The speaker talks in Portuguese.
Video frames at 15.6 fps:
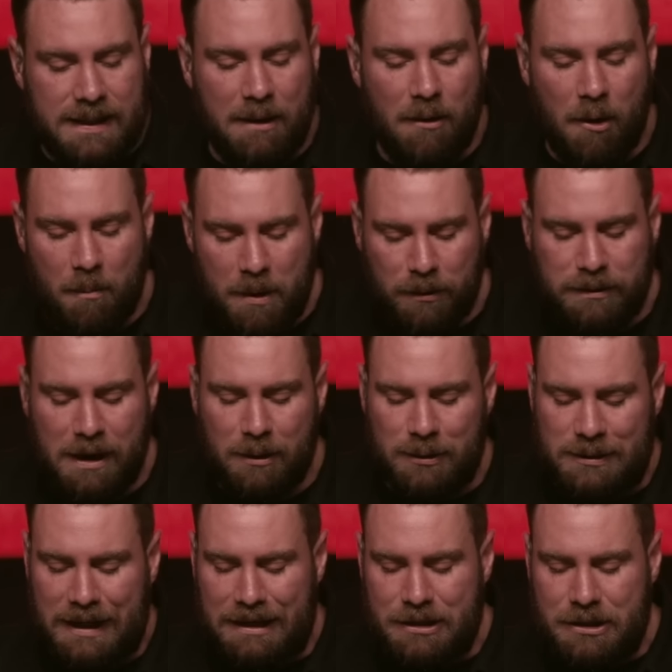Senhor meu
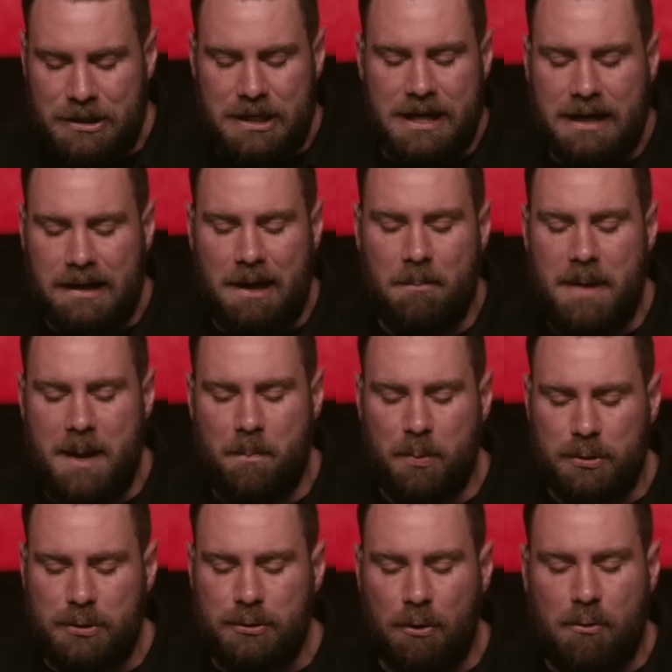Deus, a ti clamei
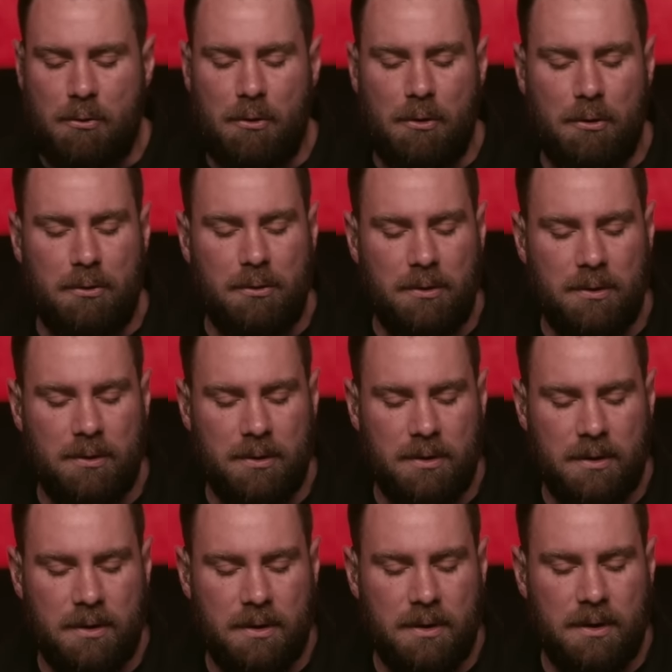por socorro
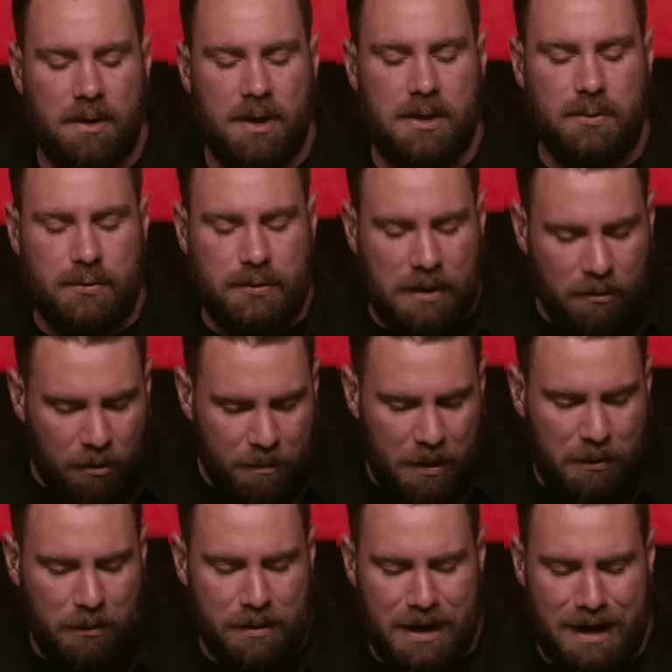e o Senhor
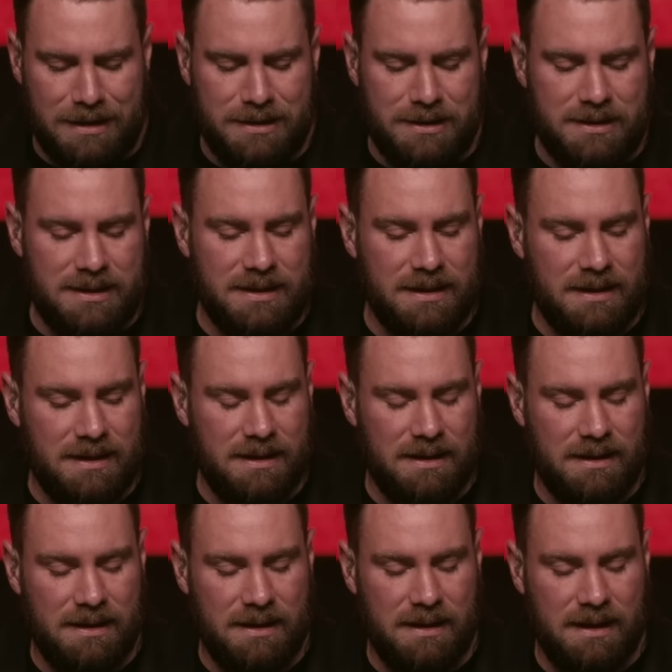me curaste.
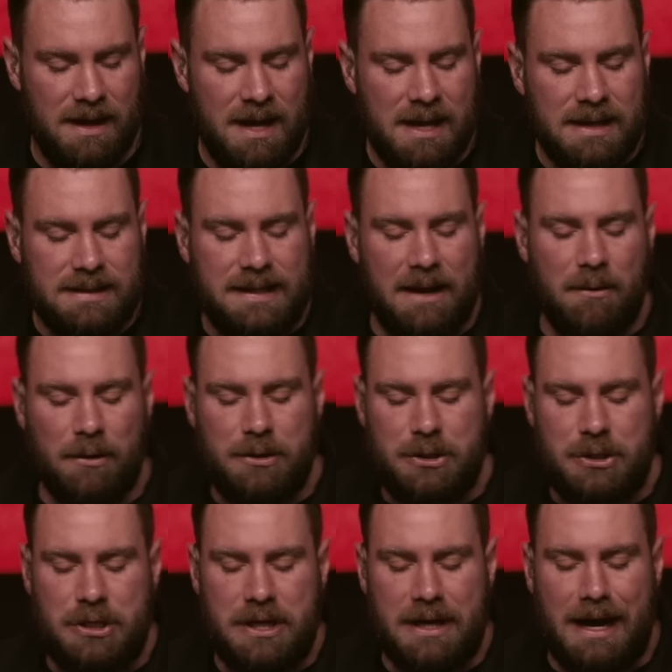Senhor,
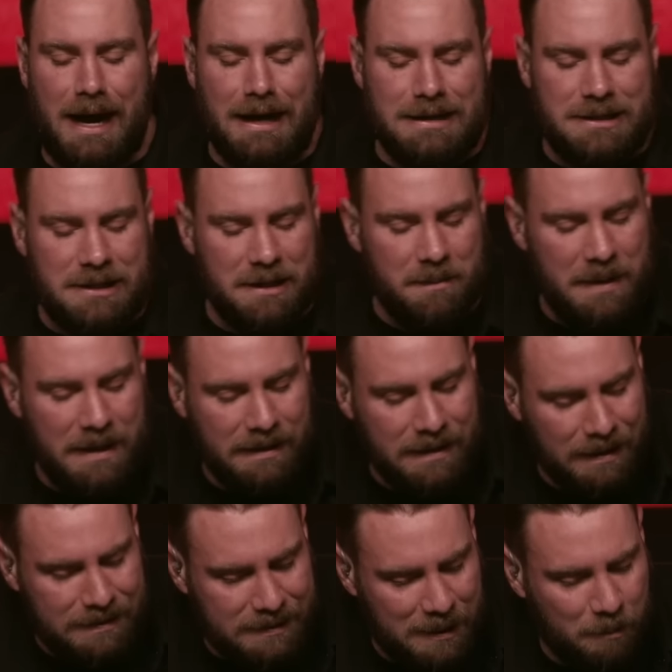tiraste-me
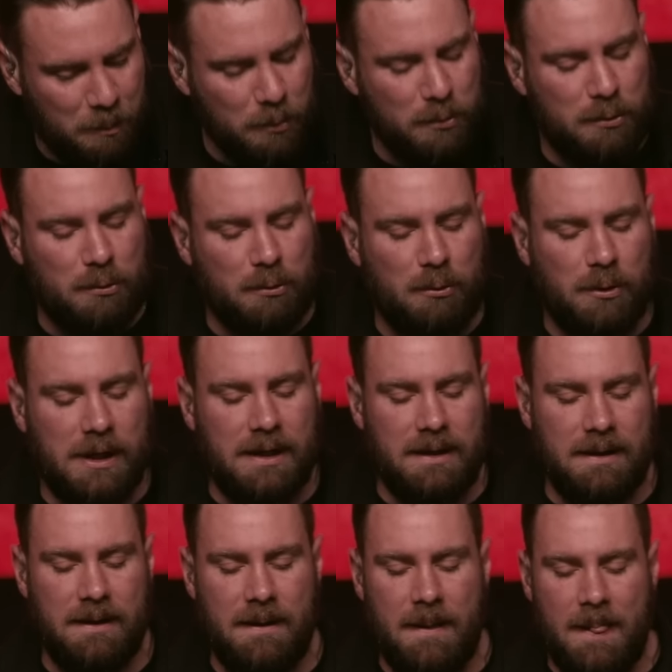da
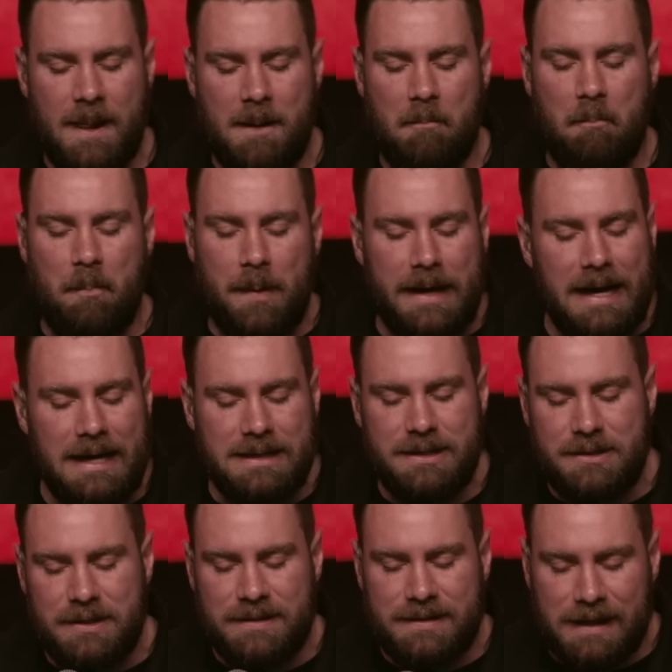sepultura,
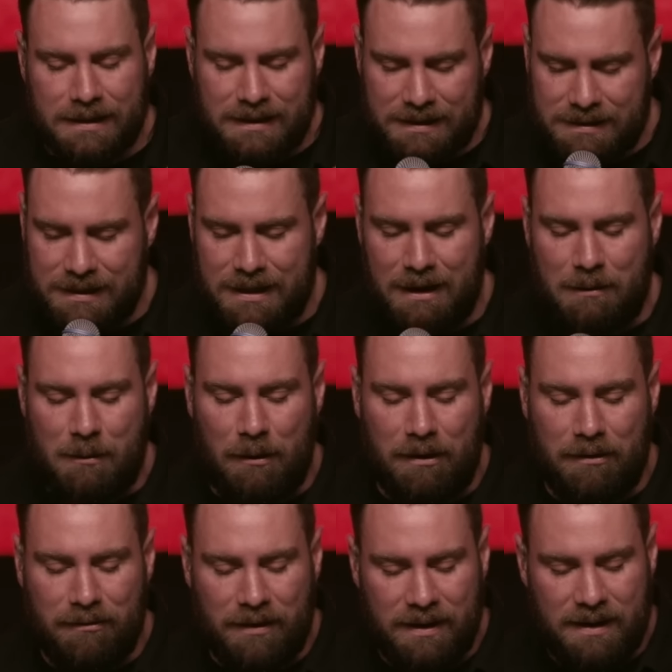prestes a descer a
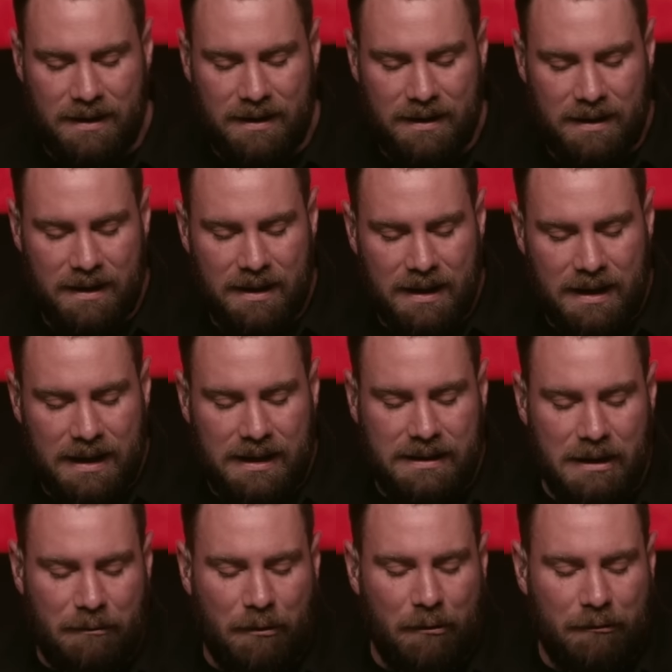cova, e
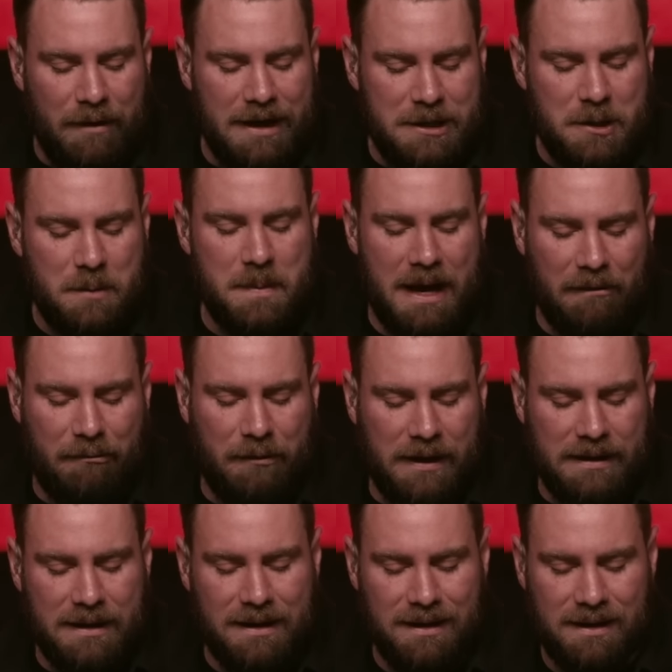devolveste-me a
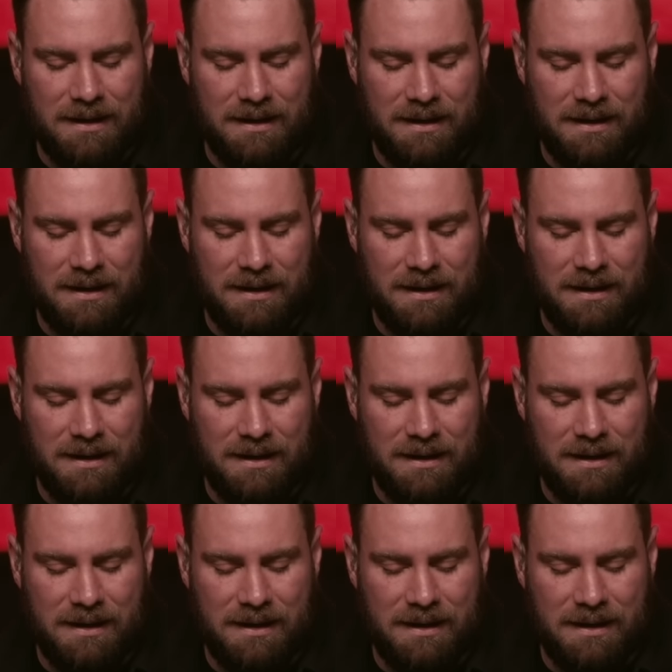vida.